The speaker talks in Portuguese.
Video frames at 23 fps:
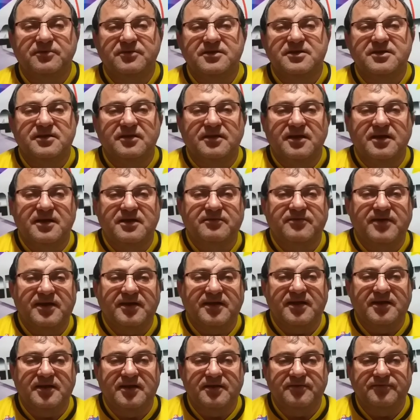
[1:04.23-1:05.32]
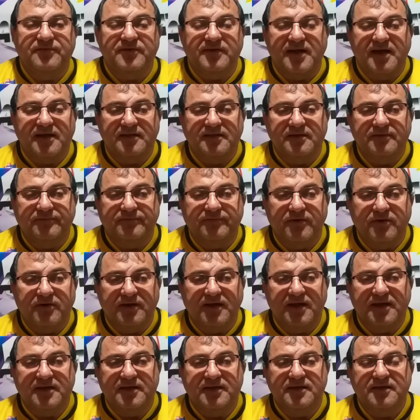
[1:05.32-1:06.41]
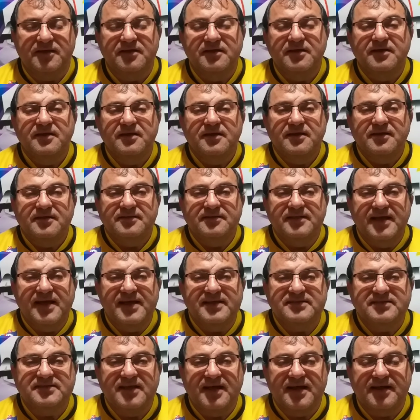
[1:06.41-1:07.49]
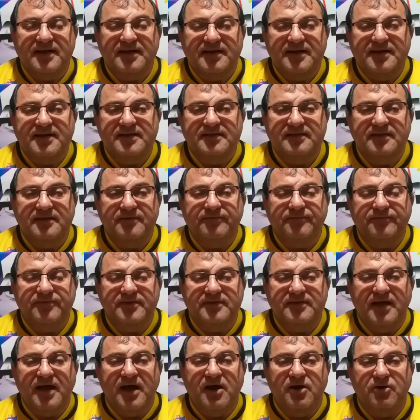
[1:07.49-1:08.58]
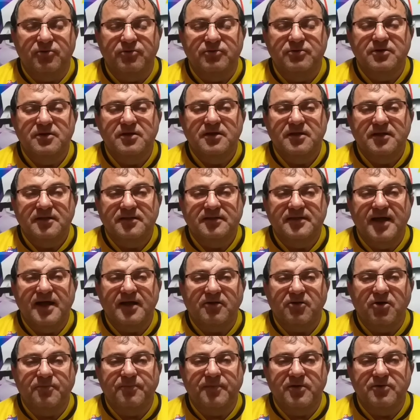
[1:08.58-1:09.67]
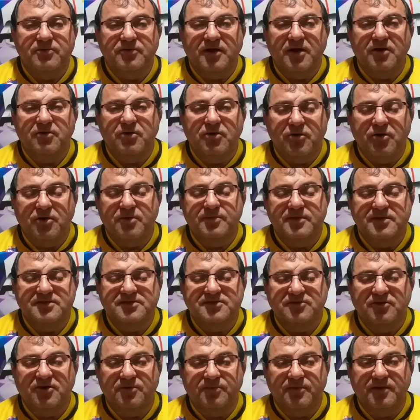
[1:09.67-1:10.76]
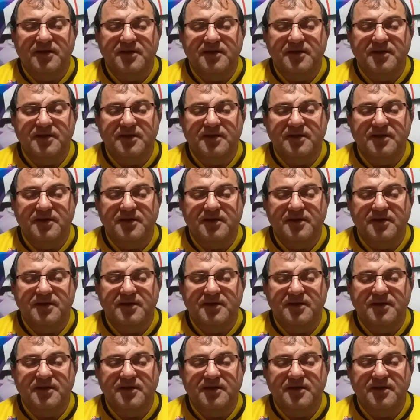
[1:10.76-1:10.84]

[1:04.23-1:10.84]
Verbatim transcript: Ninguém vai querer ficar de fora aí dessa grande final da Copa Rural Rorró Maniçoba.